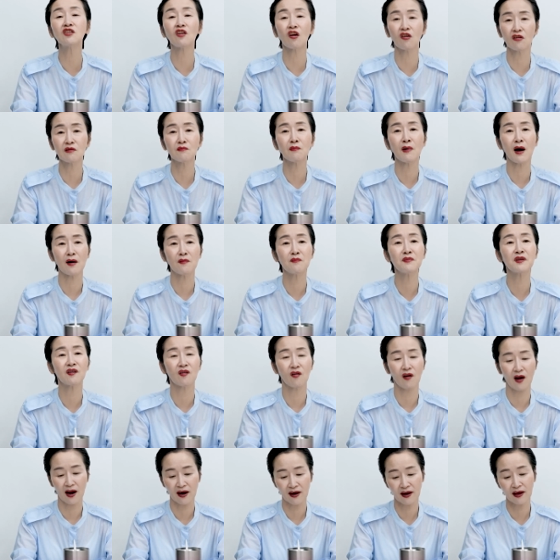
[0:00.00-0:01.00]
떠는 마음인
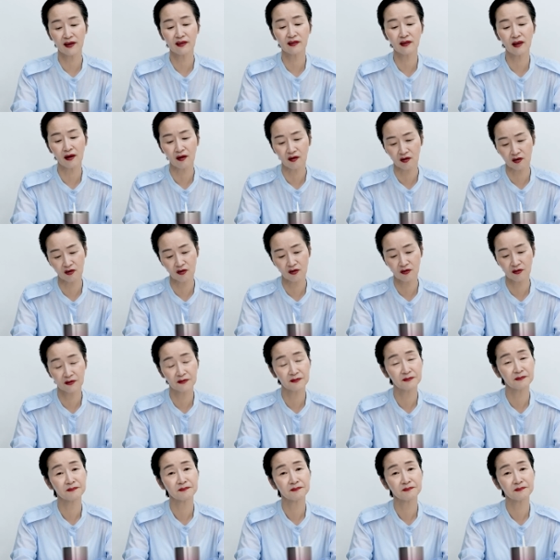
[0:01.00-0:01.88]
걸 알아야 돼요.